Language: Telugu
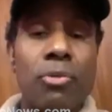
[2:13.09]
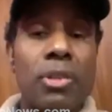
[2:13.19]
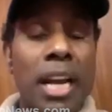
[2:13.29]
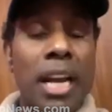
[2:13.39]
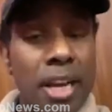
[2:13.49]

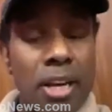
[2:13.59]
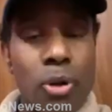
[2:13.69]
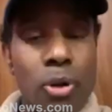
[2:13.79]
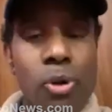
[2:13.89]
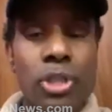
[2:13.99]

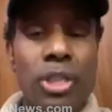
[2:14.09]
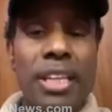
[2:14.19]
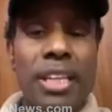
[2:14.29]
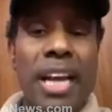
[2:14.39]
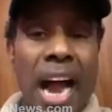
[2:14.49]
తల్లిదండ్రులకు
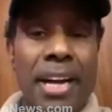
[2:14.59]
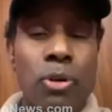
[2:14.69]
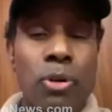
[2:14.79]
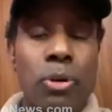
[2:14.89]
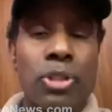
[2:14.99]
వచ్చింది
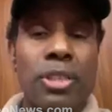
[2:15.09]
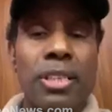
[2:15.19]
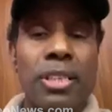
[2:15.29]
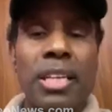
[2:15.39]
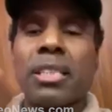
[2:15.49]
ఆయనకు
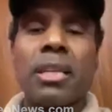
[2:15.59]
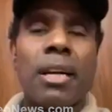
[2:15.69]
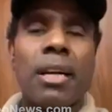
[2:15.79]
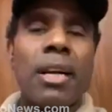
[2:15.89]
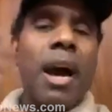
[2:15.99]
వచ్చింది ఇంక
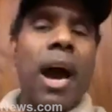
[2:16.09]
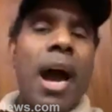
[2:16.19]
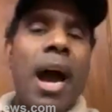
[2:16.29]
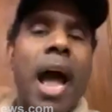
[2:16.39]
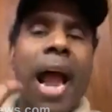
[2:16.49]
అసలు
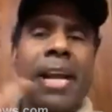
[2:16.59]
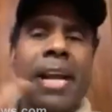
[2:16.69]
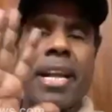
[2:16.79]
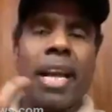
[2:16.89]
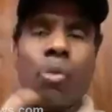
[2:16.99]

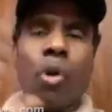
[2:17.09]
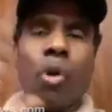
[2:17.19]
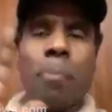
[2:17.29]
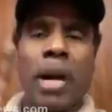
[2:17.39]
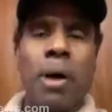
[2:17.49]
హ్యాండేలా
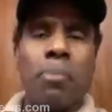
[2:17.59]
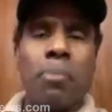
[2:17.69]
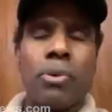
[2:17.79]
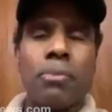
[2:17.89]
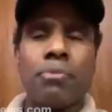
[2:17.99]
ఊపాడు పాపం